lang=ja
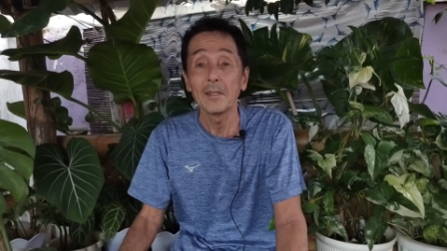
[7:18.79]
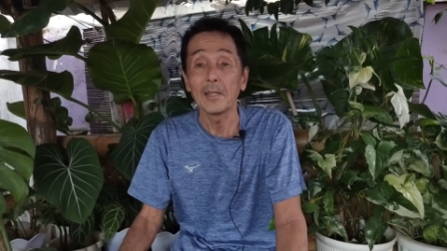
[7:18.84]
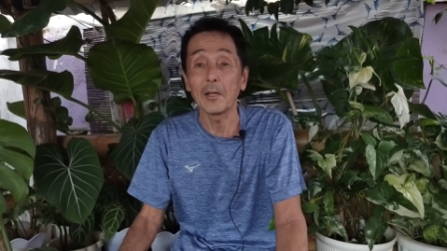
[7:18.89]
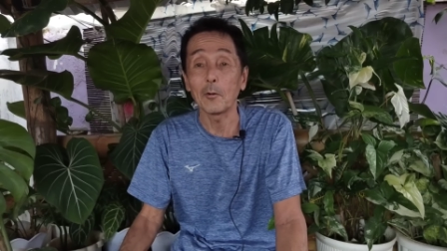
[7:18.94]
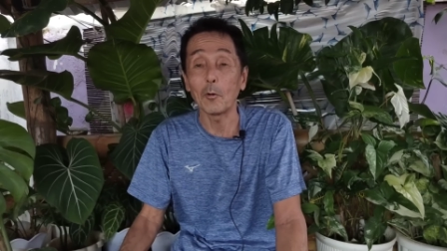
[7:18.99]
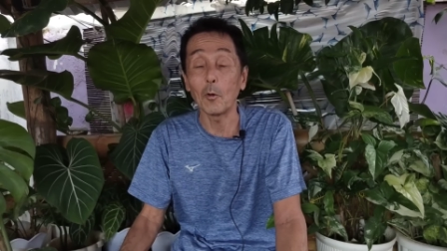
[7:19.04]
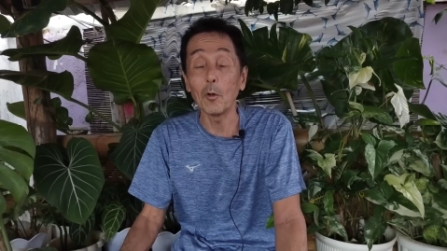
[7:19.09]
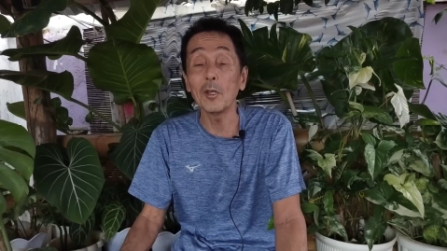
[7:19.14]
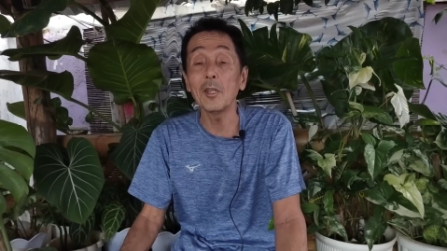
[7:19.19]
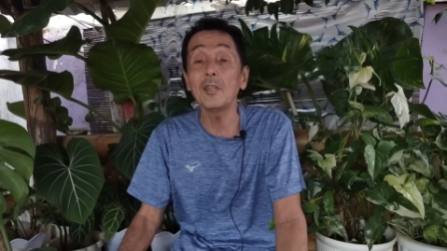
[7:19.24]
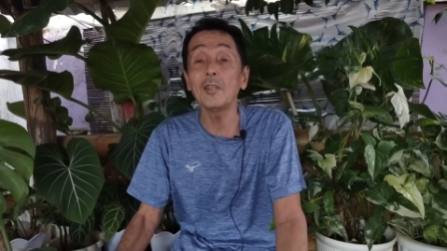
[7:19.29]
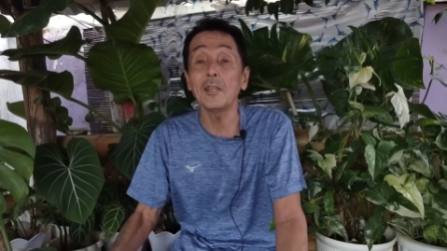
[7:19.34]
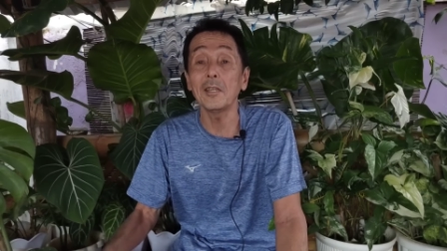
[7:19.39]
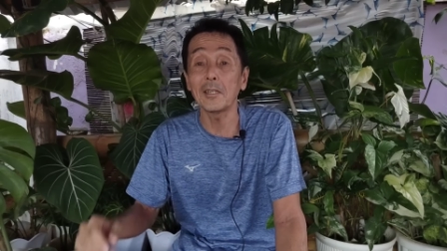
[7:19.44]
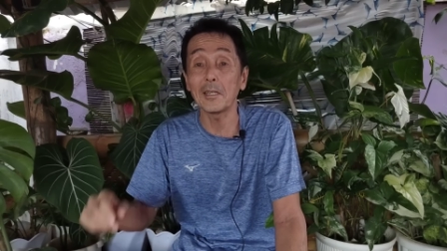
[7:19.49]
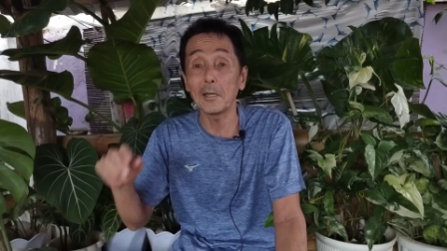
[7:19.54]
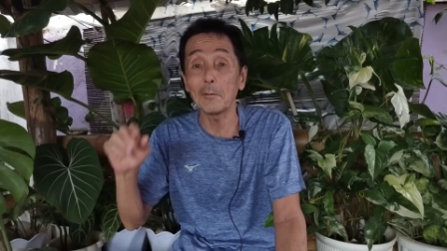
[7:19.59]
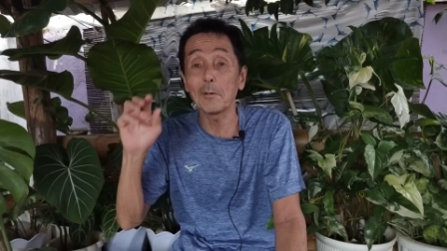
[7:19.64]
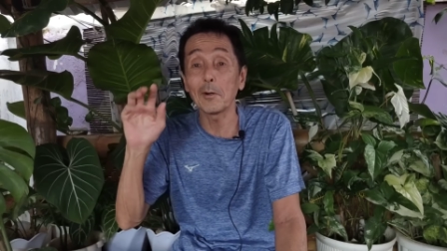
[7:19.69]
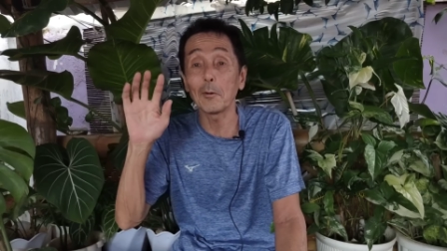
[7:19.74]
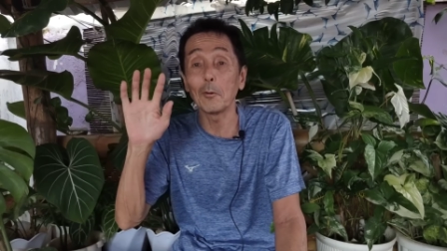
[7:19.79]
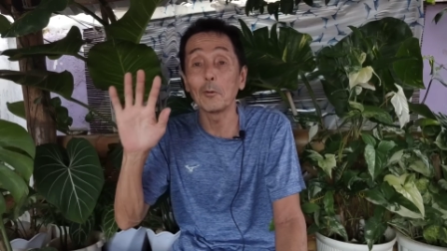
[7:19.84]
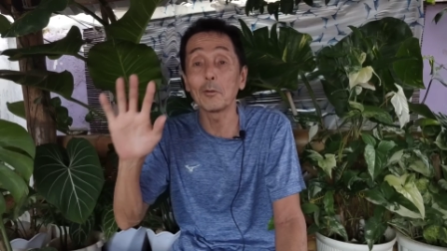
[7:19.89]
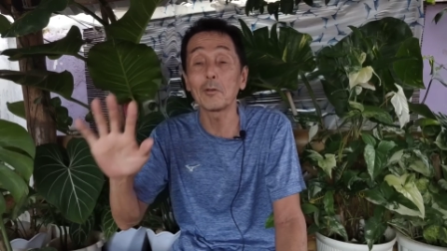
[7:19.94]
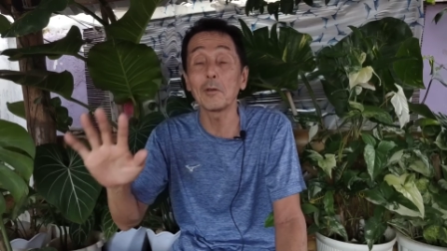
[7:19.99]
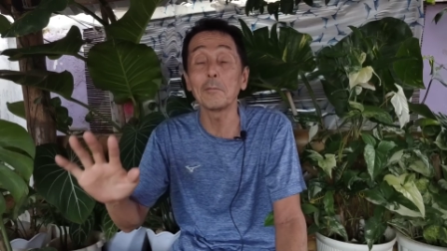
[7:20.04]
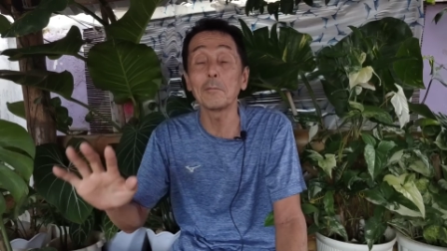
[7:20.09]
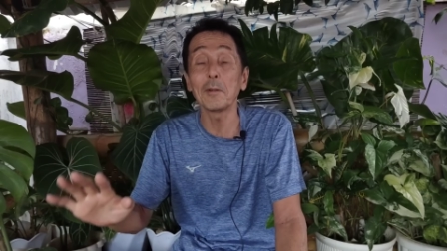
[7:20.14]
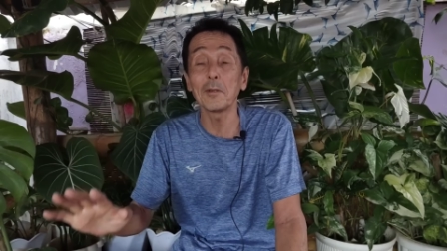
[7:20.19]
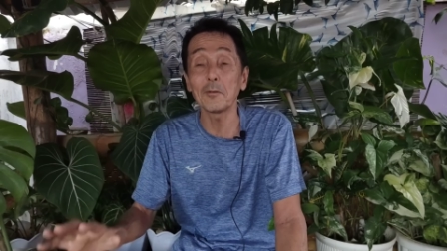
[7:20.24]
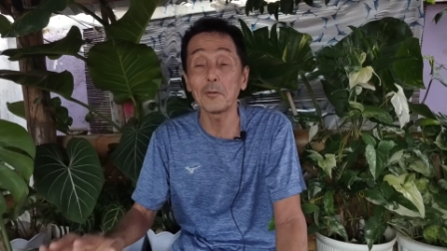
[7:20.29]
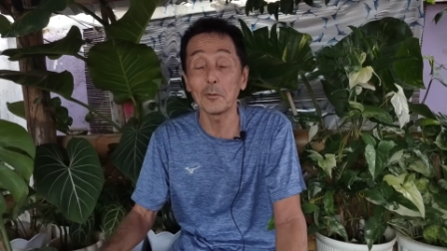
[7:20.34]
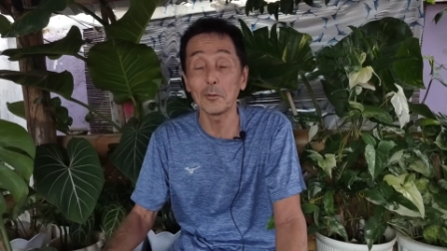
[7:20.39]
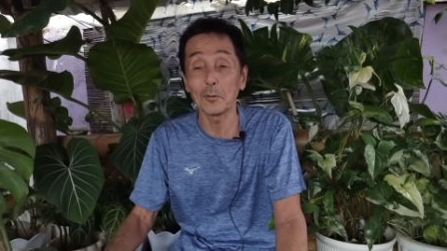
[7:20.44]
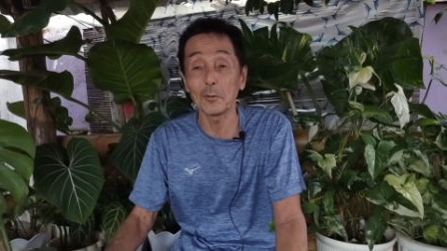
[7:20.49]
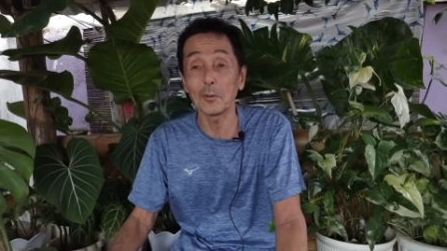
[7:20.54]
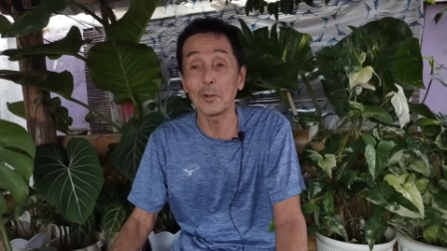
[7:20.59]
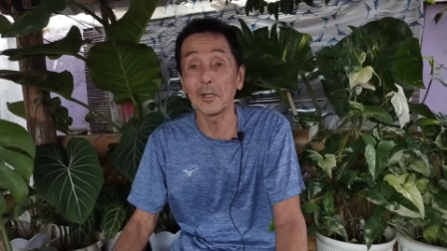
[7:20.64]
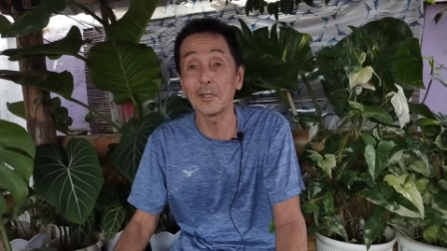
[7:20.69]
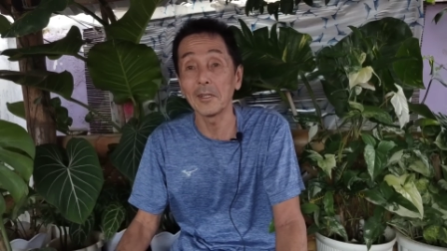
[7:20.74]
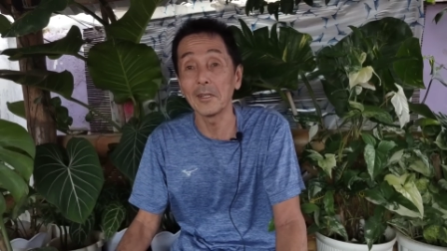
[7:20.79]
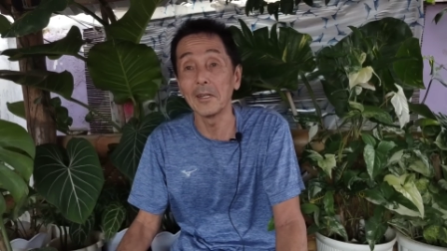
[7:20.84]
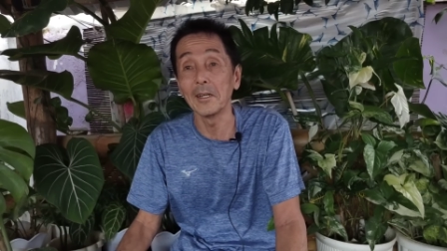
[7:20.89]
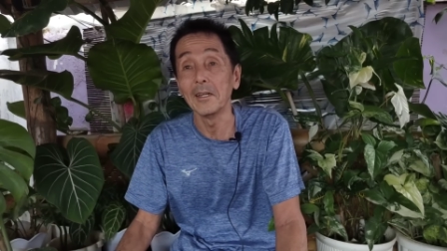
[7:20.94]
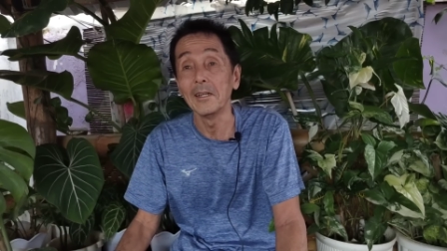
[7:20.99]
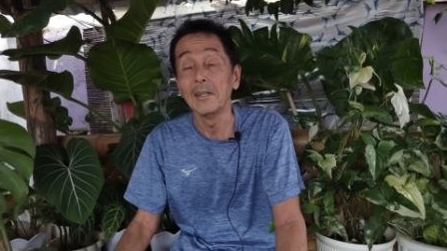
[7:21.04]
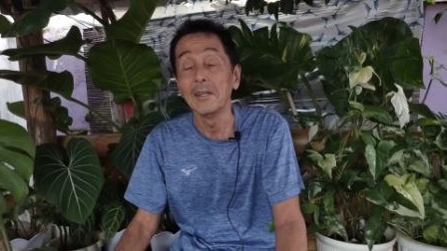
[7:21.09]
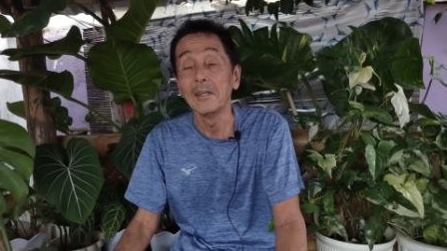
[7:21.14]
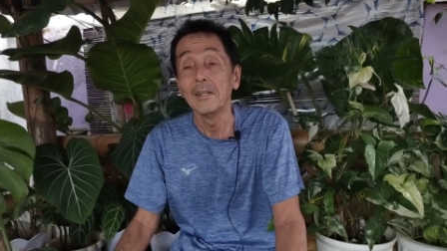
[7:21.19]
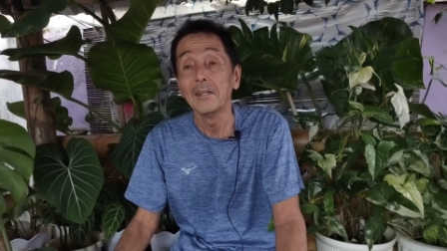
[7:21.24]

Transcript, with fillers: で、5人で行けば5000ペソとかね、